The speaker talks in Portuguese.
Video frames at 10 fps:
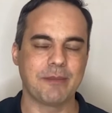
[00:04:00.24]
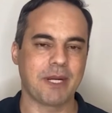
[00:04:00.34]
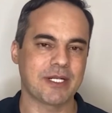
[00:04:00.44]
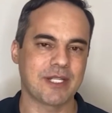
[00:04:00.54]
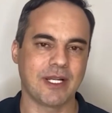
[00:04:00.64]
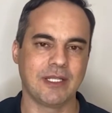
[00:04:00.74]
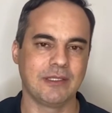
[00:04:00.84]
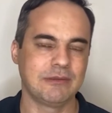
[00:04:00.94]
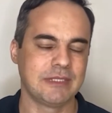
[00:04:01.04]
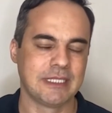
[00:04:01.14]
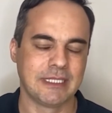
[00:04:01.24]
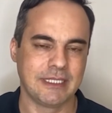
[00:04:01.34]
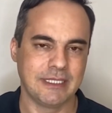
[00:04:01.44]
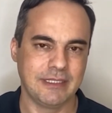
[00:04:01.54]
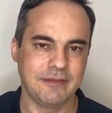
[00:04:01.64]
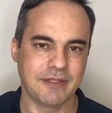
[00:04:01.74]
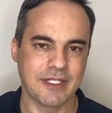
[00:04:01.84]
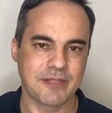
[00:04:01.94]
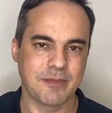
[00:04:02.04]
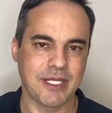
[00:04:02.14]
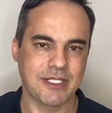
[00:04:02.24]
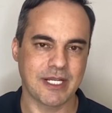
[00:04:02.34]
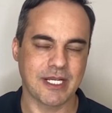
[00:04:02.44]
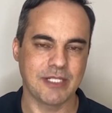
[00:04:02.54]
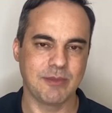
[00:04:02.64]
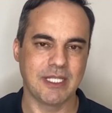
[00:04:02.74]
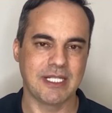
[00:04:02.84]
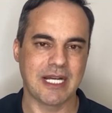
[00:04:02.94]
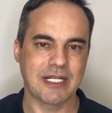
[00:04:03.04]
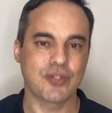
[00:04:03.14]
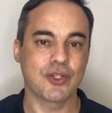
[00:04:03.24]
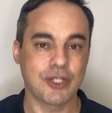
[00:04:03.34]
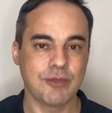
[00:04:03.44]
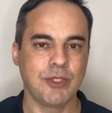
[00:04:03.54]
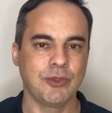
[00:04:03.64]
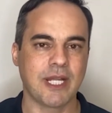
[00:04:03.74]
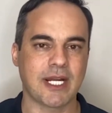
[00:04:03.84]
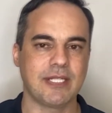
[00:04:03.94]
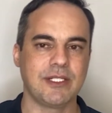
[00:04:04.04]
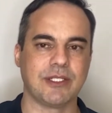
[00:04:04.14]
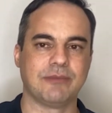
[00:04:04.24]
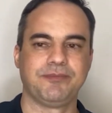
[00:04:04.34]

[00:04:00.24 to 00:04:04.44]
pastelão e, infelizmente, a credibilidade só diminui a cada dia.